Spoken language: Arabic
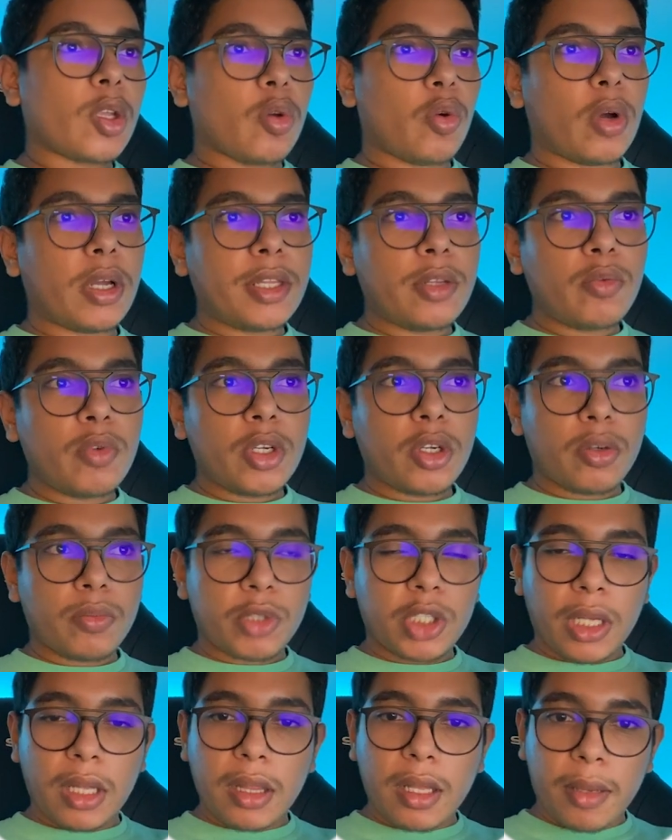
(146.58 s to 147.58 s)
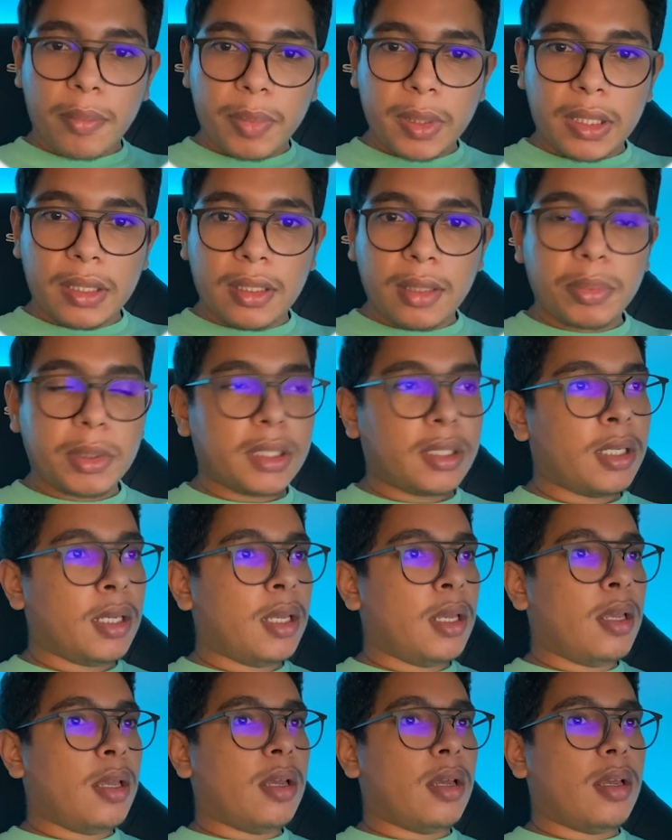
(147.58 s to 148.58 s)
وغادي نوريكم ان شاء الله بالضبط
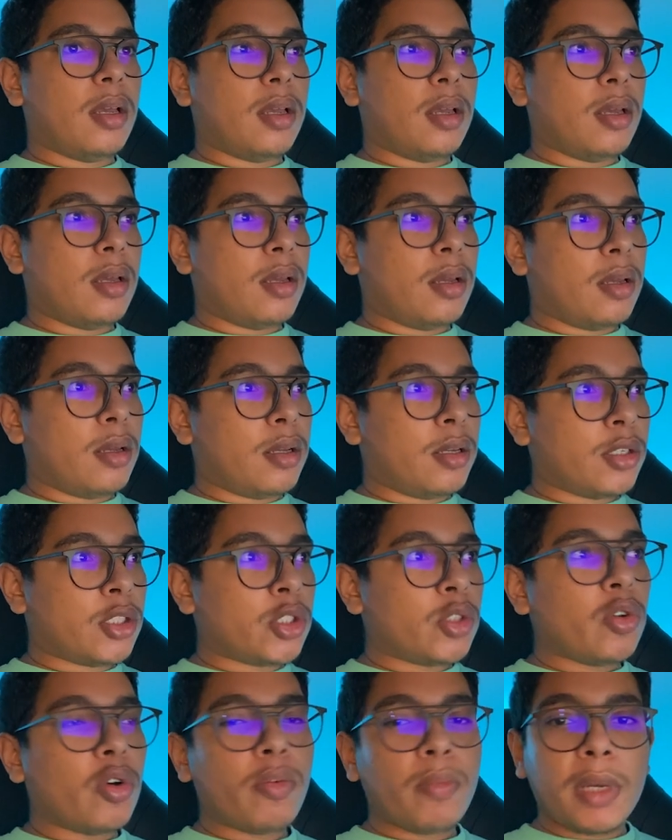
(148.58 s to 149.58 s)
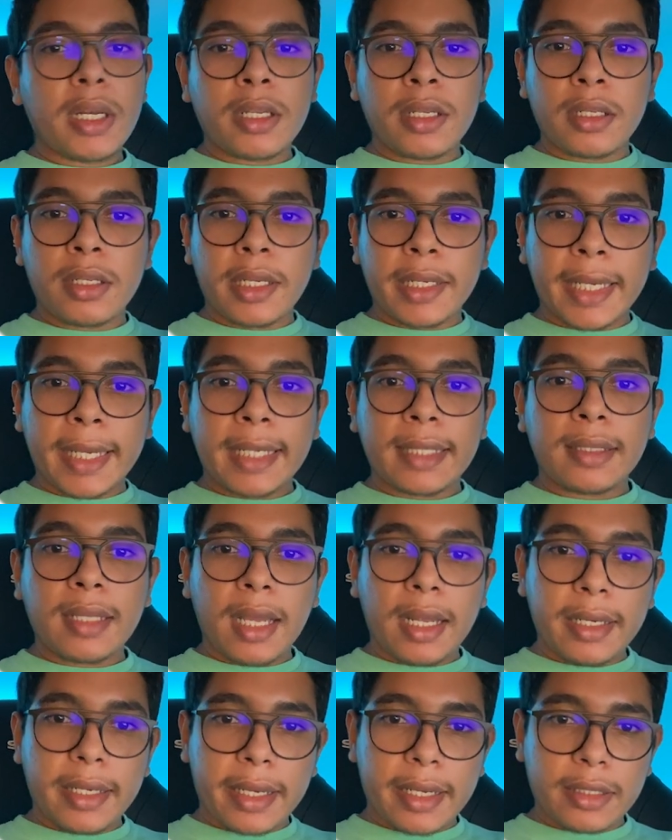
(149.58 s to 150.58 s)
آه شنو هما لي
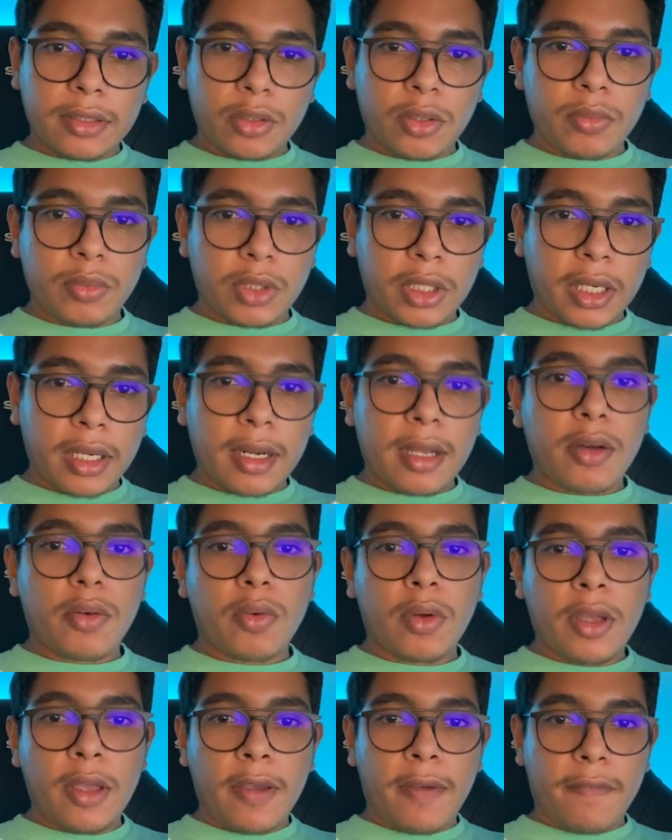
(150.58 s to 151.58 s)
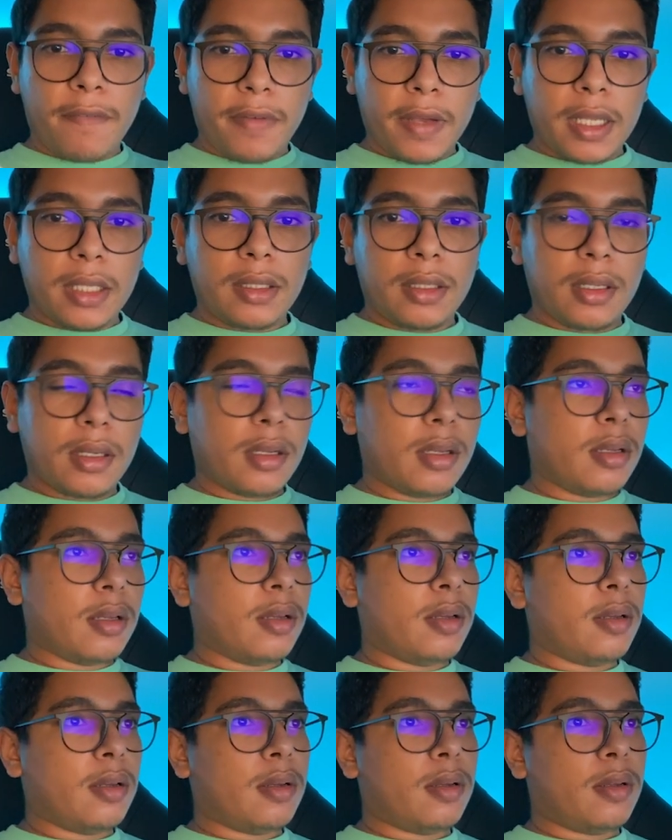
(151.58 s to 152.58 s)
كريتير اللي خاصكم تقراو في هاد
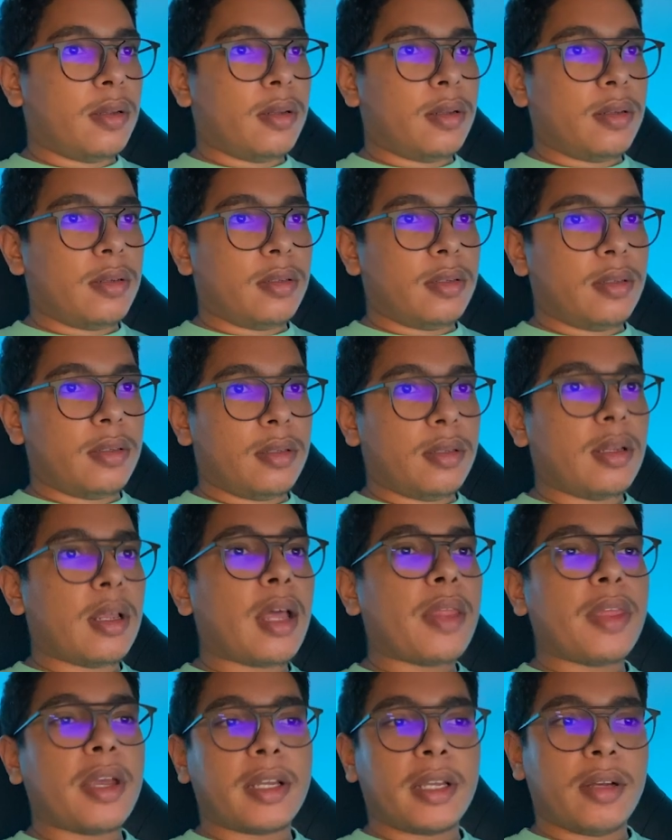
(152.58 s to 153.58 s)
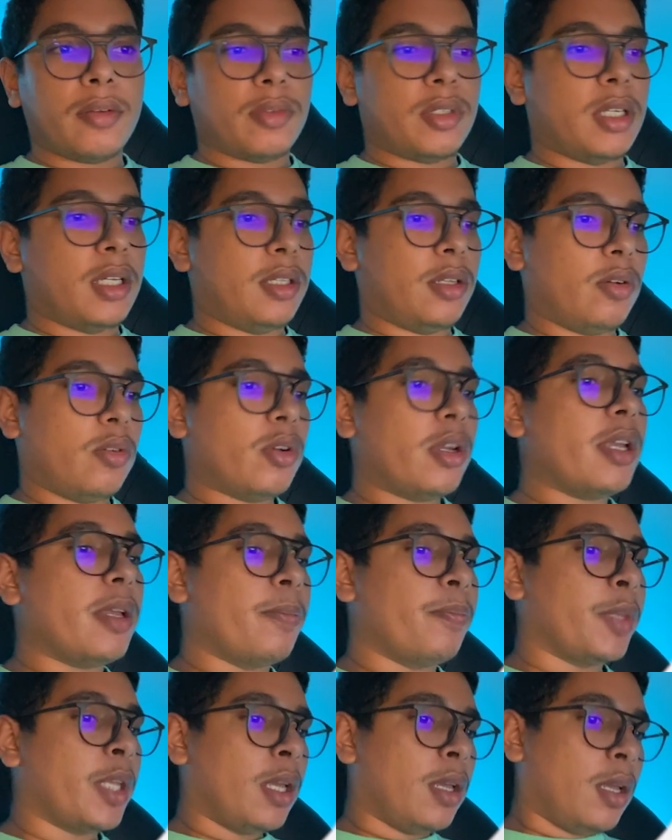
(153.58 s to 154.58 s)
آه الاد اكونت هذا اوكي